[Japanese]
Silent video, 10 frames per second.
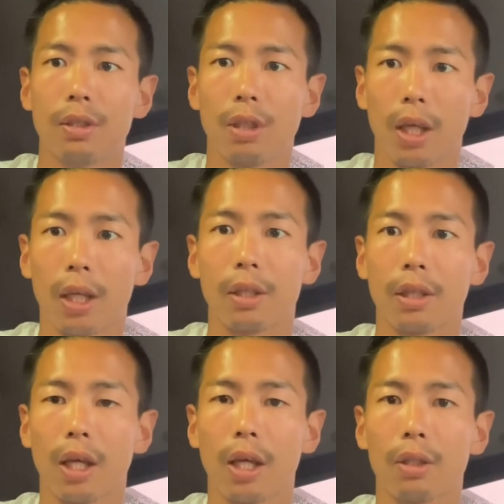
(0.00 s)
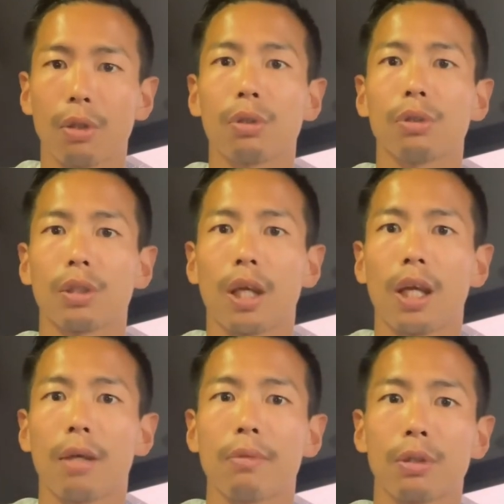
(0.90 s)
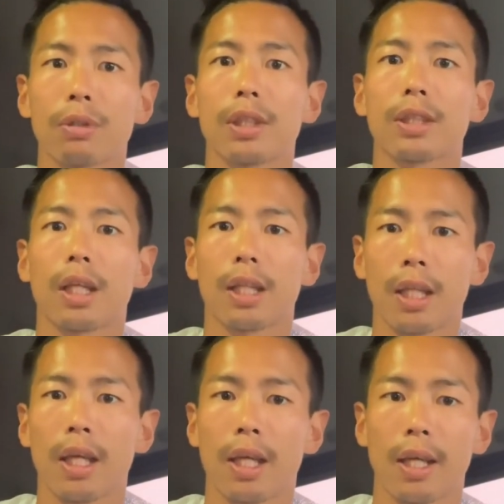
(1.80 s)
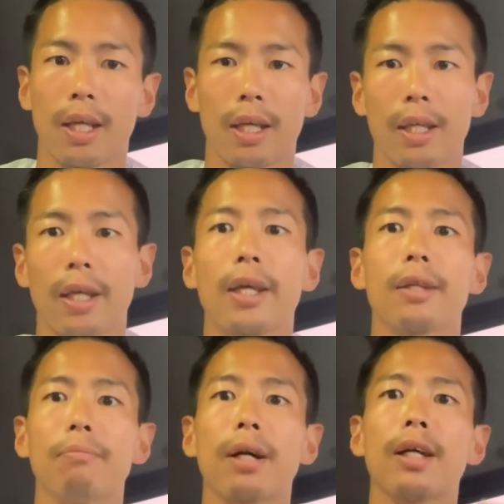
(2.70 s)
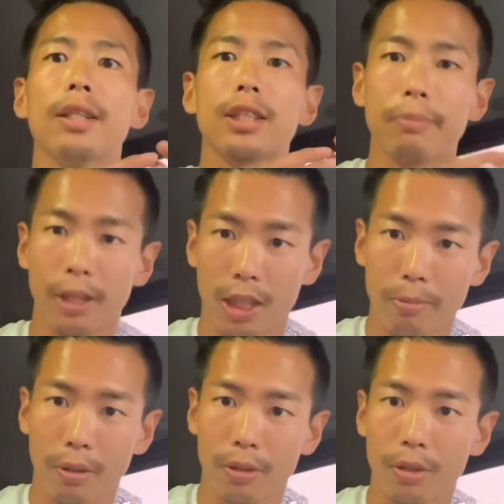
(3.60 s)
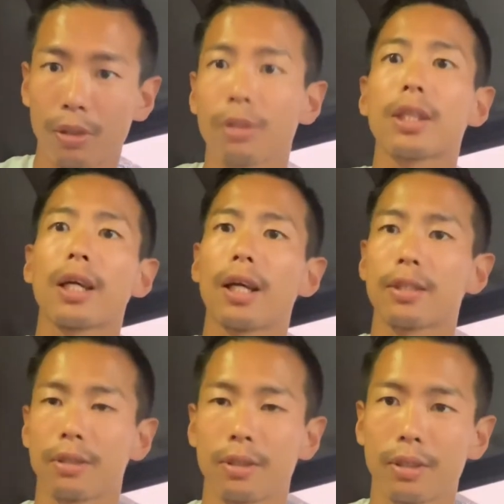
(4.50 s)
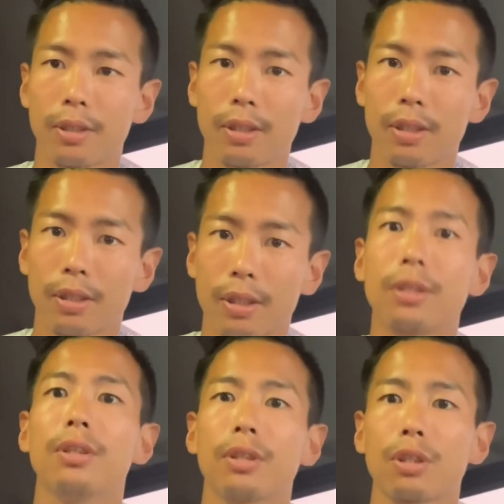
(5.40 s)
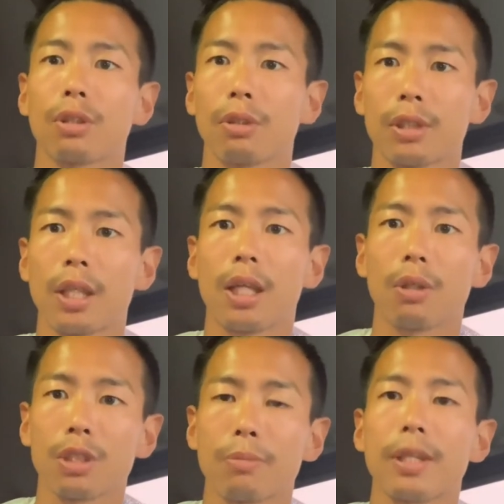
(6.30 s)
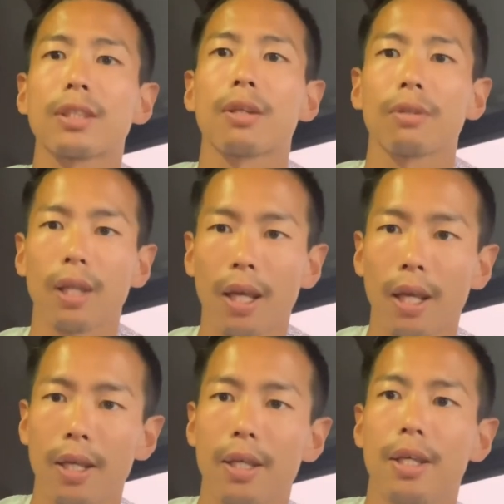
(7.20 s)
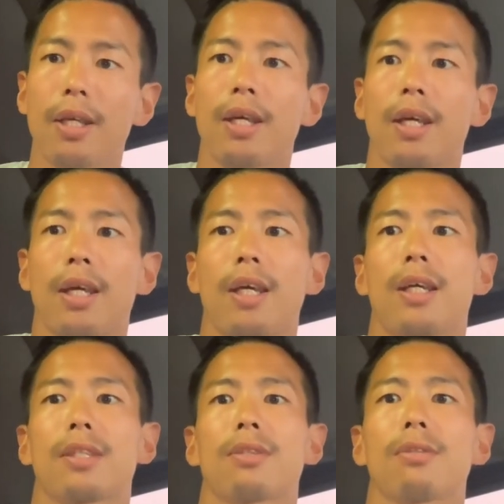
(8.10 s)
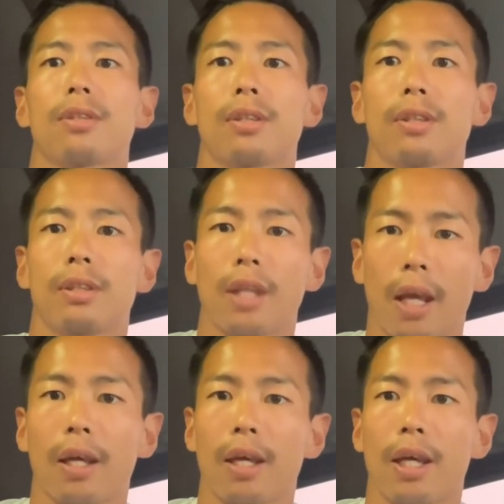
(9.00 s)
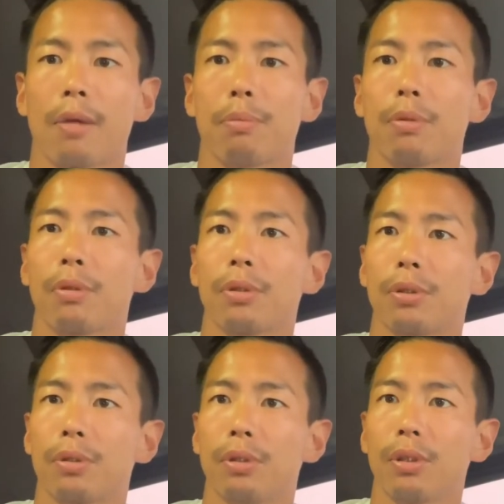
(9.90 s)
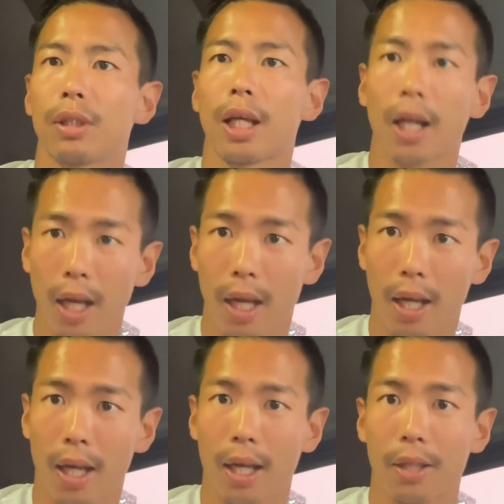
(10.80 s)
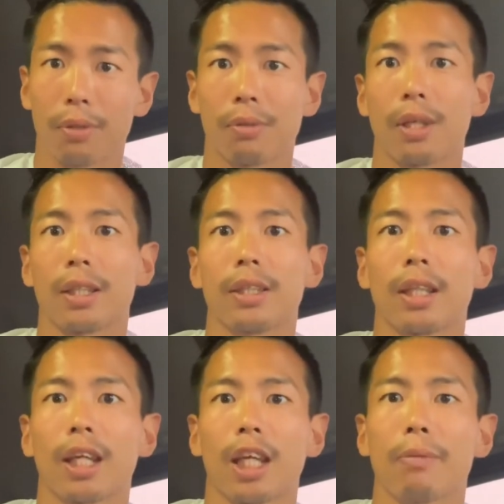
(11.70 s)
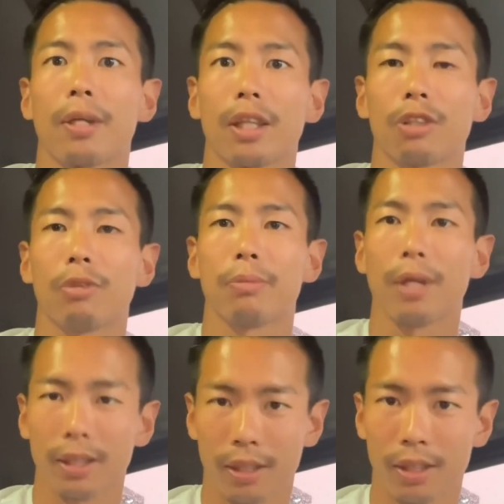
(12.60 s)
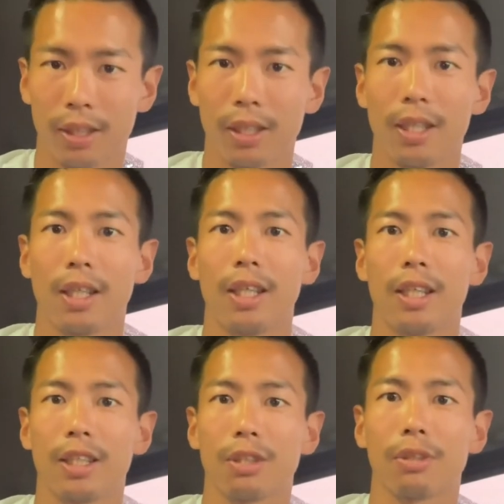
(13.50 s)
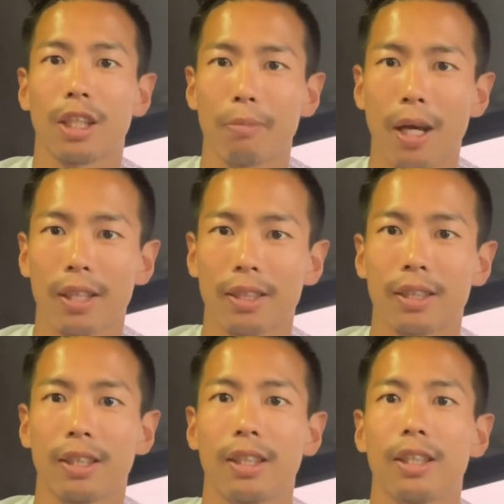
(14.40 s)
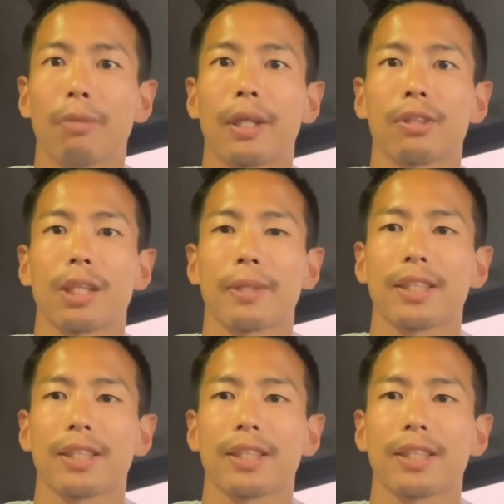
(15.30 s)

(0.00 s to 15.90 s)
はいえー、ということで、まあ、6月からね、えー、へまあ、閉めてしまうスクールと再開するスクールとちょっと整理をしましたので、えー、その点、えー、ブログから、あの、ご確認いただければなと思います。以上になります。どうもありがとうございまし